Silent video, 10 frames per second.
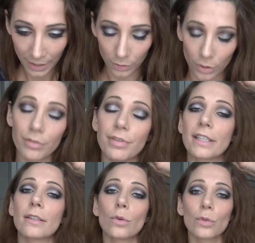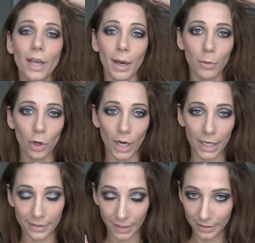Donc en fait, contrairement à
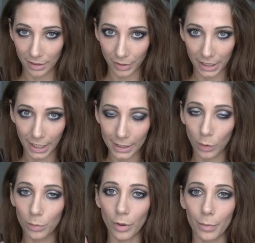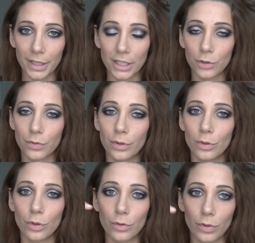une tresse africaine, on ne prend pas des cheveux
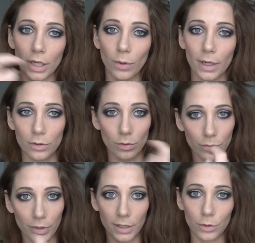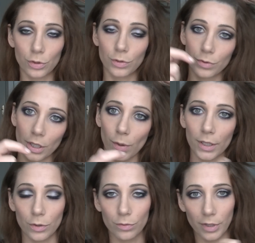une fois à droite, une fois à gauche, une fois à
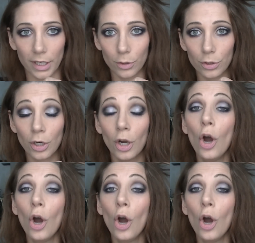droite, une fois à gauche.